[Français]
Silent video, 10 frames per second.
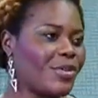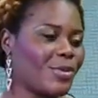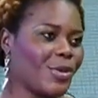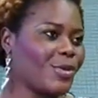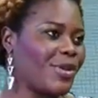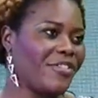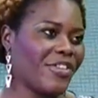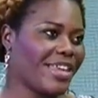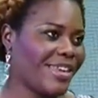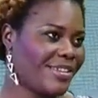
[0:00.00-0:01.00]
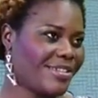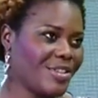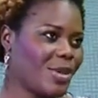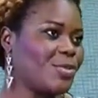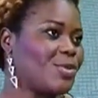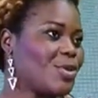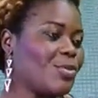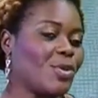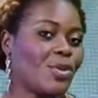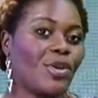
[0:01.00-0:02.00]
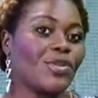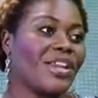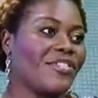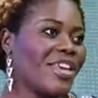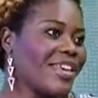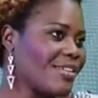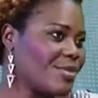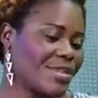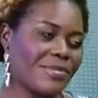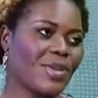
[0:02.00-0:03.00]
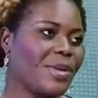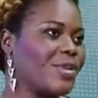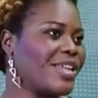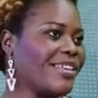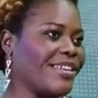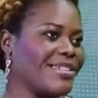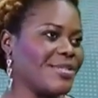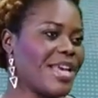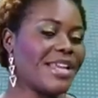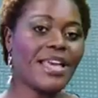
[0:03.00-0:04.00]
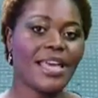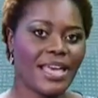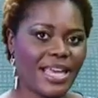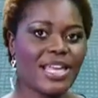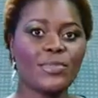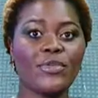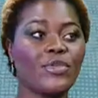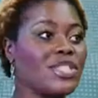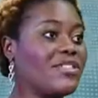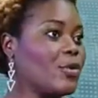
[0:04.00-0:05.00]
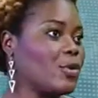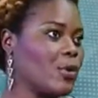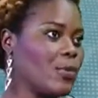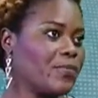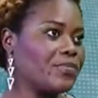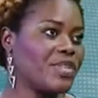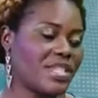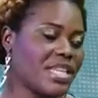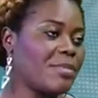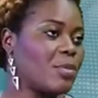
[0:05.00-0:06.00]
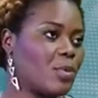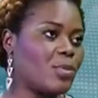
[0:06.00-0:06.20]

cœur de l'Afrique. Comme nous sommes le cœur de l'Afrique, nous amenons la mode internationale et ils peuvent aussi vendre. C'est ça même le